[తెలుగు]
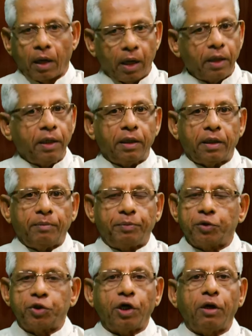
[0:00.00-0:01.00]
అలానే
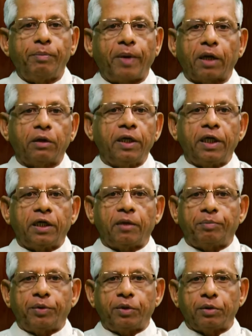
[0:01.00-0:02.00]
పూజలో
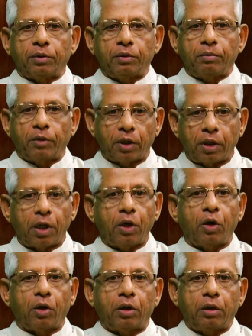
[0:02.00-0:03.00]
పాల్గొనేటప్పుడు
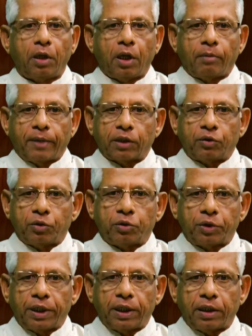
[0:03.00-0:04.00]
మొదట్లో మనకు
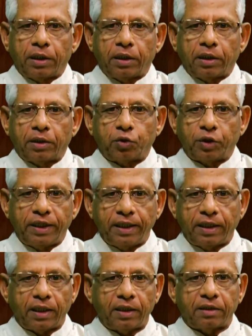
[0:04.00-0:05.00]
ఈ
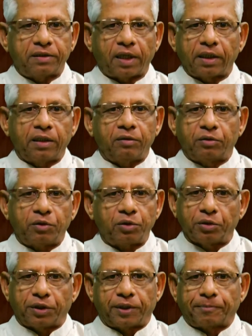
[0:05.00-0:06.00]
శుద్ధీకరణ సాంగ్యం
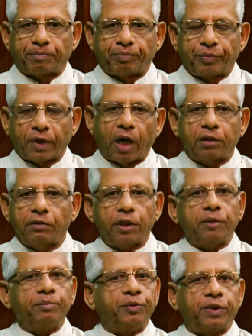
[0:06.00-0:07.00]
ఉంటుంది
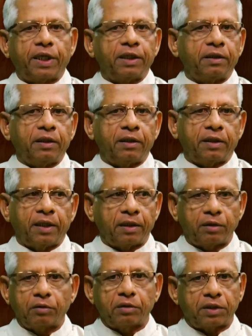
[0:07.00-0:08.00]
ఆదివారం పూట అయితే
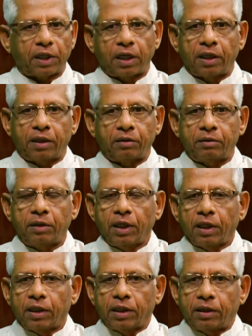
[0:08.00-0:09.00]
తీర్థం చల్లటం
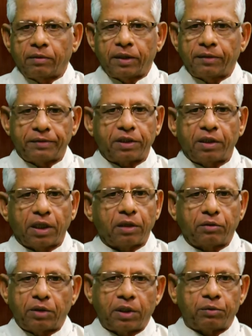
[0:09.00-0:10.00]
ఇటువంటి
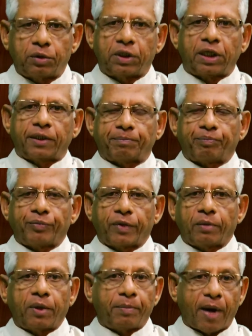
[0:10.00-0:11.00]
విషయాలు కూడా ఉంటాయి
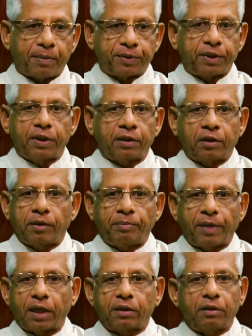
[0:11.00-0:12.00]
మరి పాప సంకీర్తన
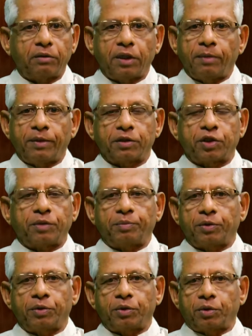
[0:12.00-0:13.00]
ప్రార్థన కూడా మనం
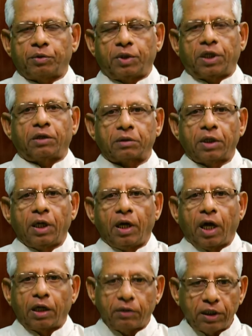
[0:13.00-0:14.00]
చెప్పుకుంటూ ఉంటాం
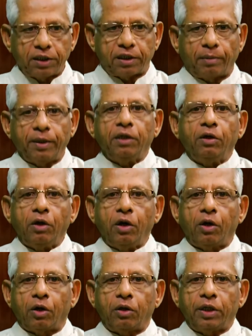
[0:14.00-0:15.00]
అటువంటి
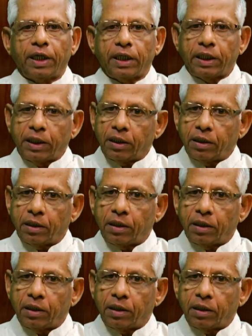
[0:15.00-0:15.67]
సమయంలో ఈ